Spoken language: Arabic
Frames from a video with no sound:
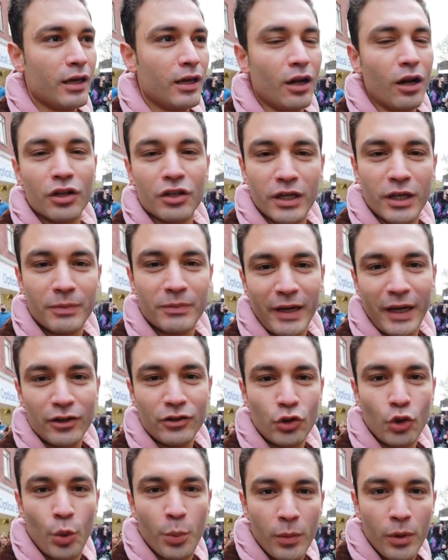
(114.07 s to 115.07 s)
القضيه
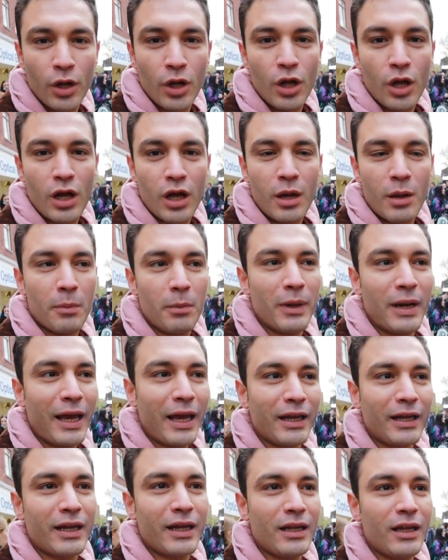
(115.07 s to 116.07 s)
بتاعتهم من
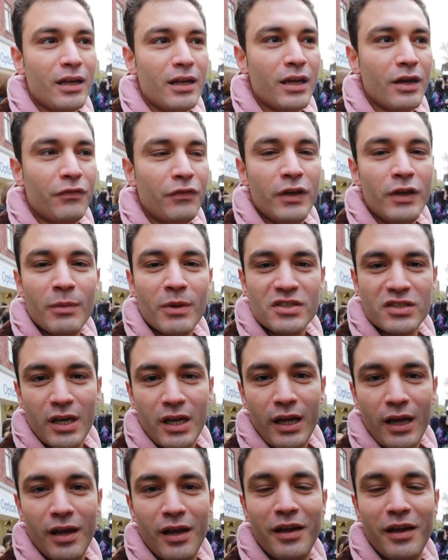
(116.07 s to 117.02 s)
الاخر كده في مصانع